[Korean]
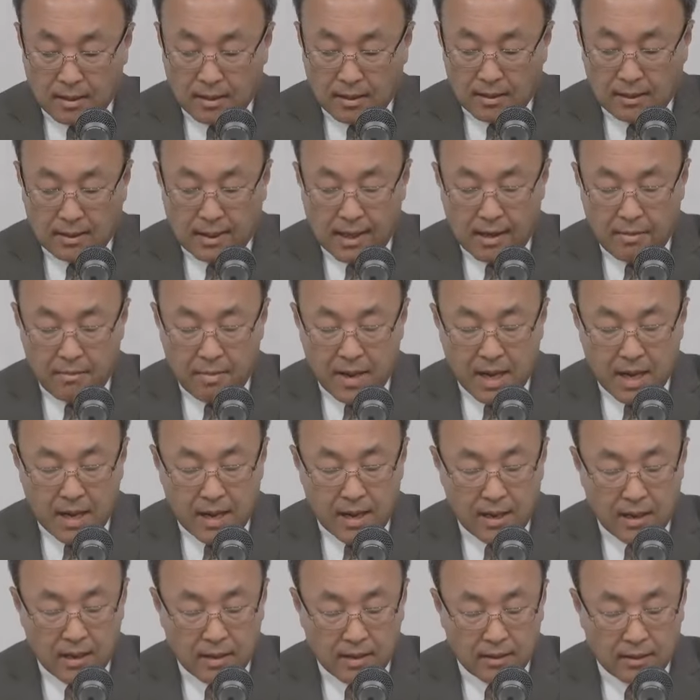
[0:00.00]
그
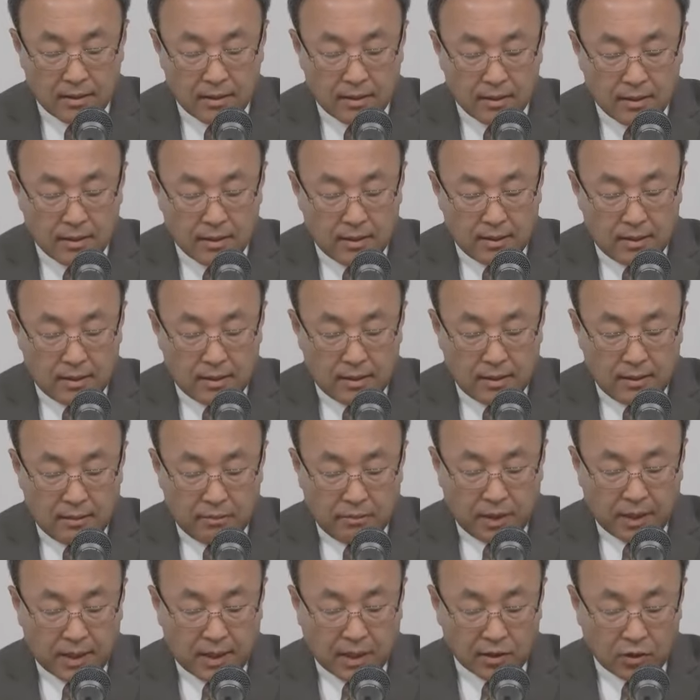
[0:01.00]
다음에
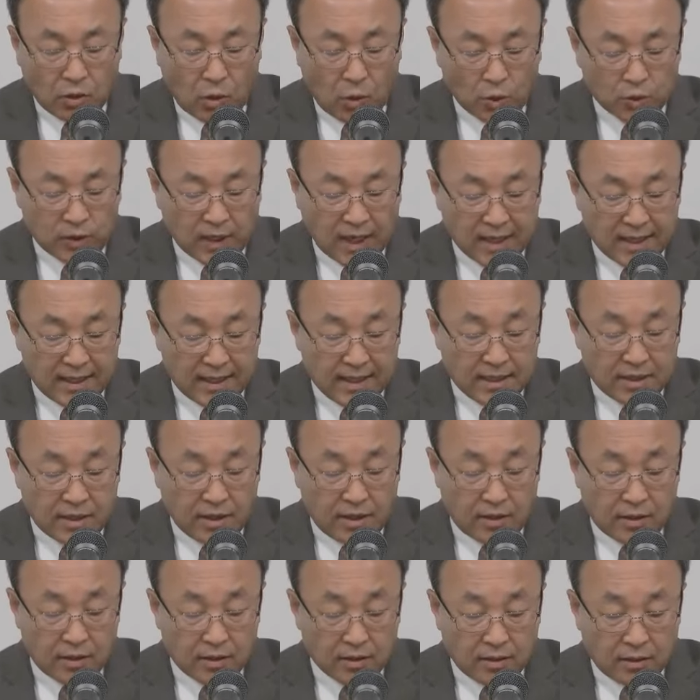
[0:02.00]
미카소 5장
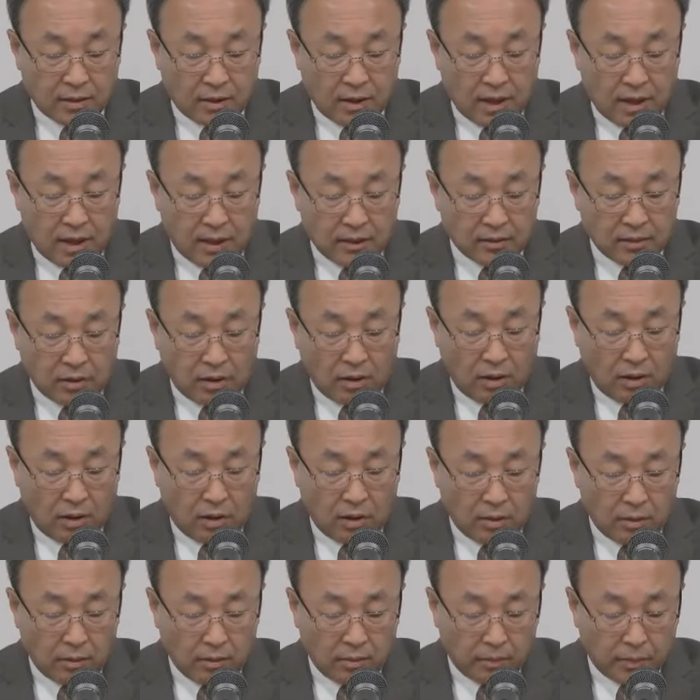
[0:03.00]
2절 그러나
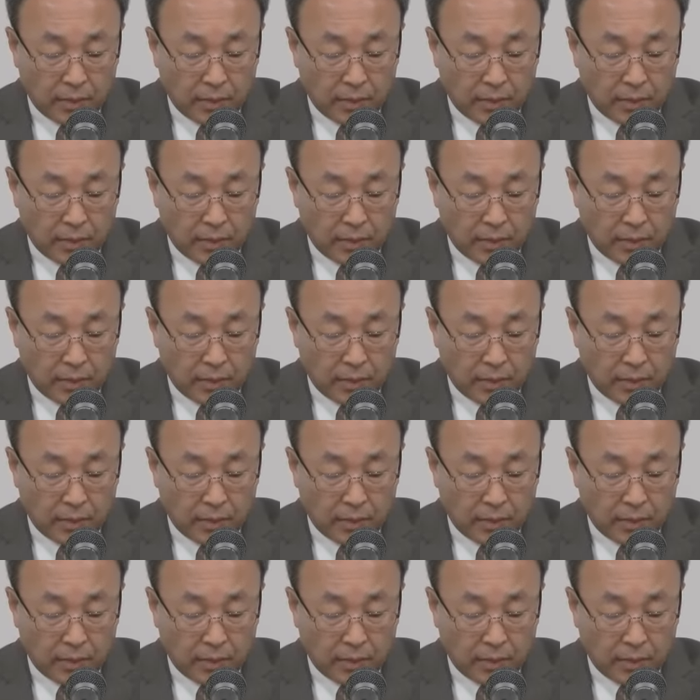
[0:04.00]
너